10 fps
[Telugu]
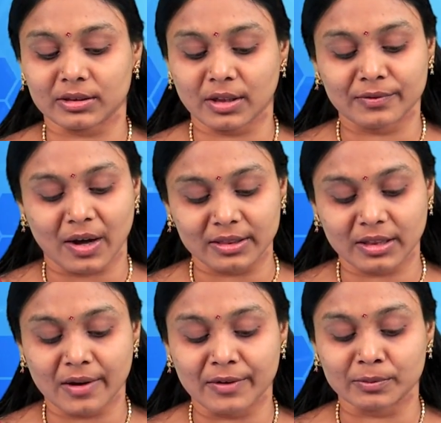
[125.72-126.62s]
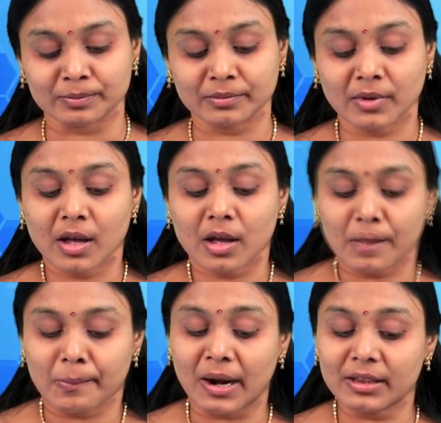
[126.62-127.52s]
రక్తం వాంతి అవ్వడం
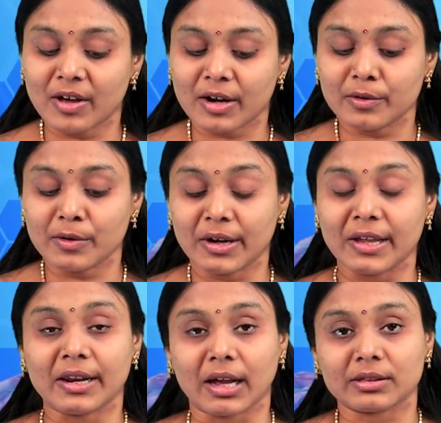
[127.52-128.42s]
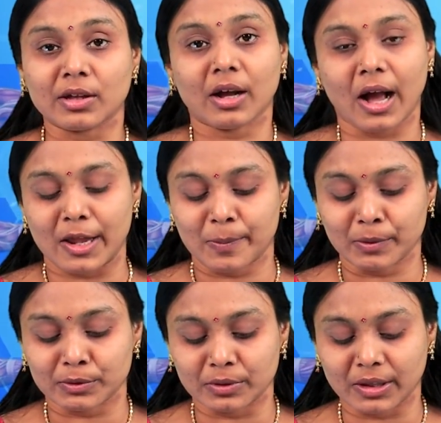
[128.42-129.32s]
మలద్వారం నుండి రక్తం
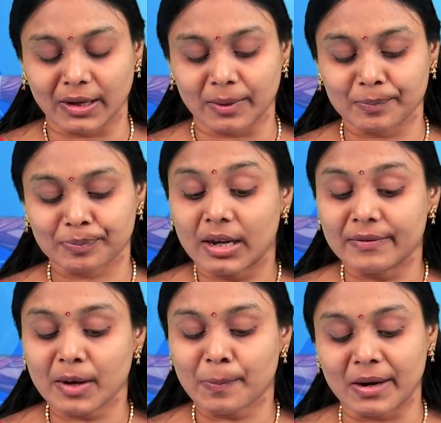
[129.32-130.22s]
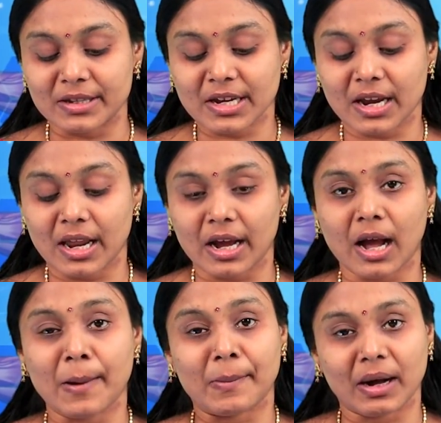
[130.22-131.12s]
కారిపోతుంది లివర్
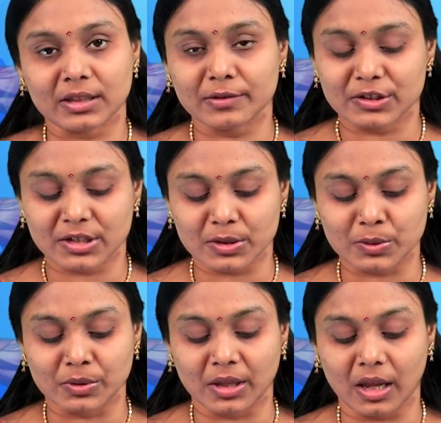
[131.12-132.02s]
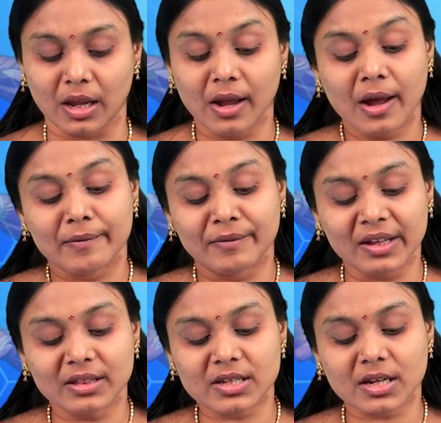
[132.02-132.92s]
పనిచేయలేక మగత వచ్చేస్తుంది
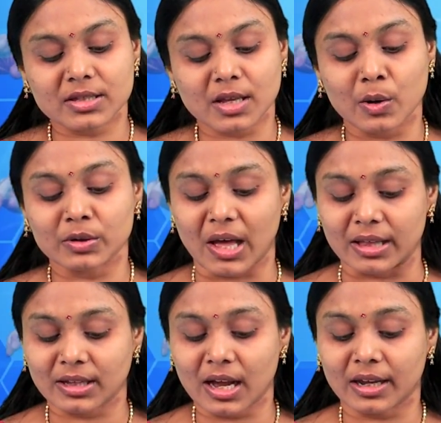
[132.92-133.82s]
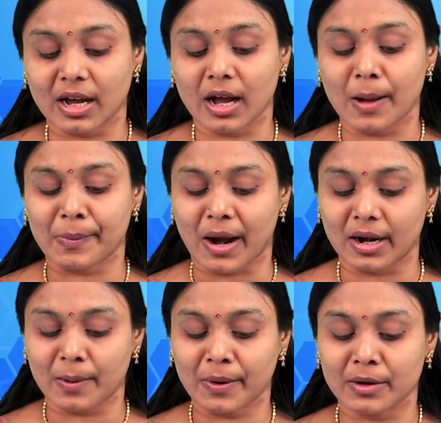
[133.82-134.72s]
వైద్య చికిత్సలో తాత్కాలికంగా
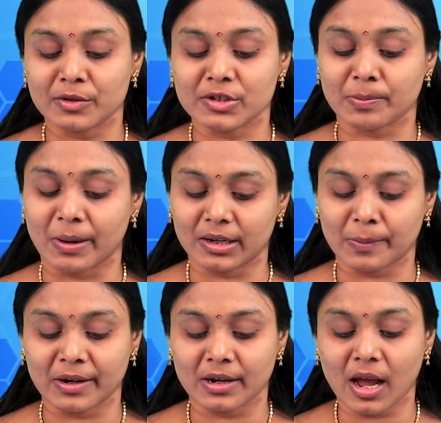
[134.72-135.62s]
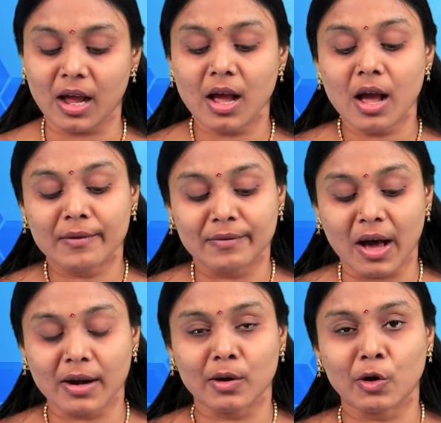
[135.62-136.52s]
ప్రాణాపాయం నుంచి బయటపడినా
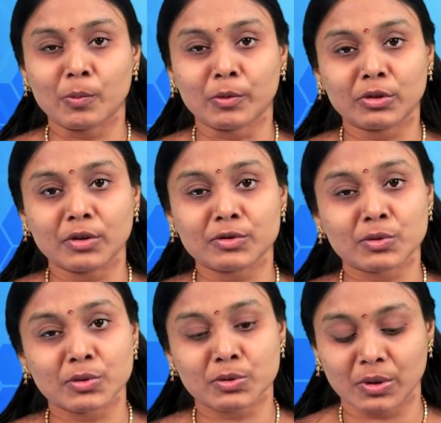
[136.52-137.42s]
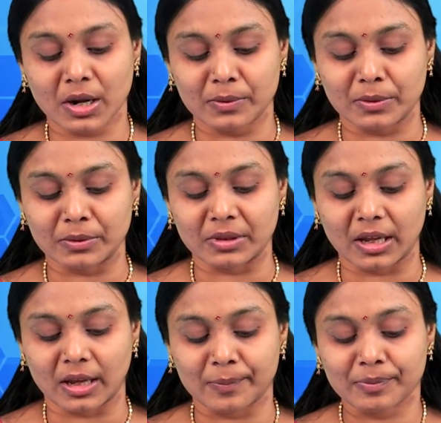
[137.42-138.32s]
వారిలో మృత్యువు చూస్తూనే
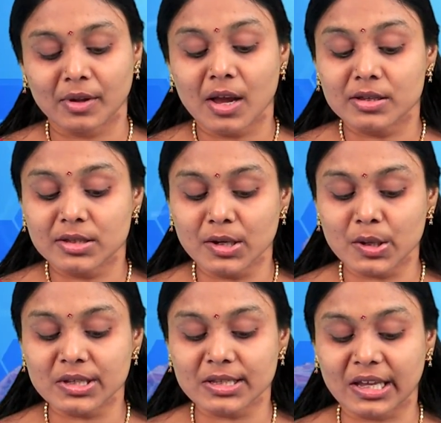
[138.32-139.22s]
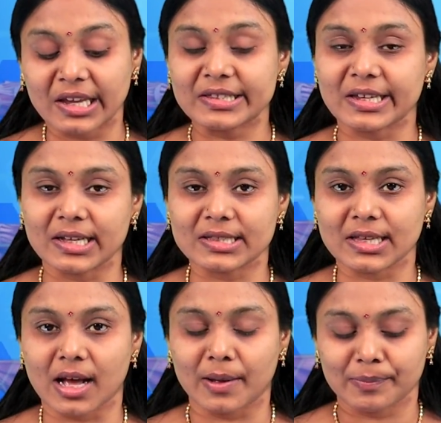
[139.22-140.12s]
ఉంటుంది సిరోసిస్కి చికిత్స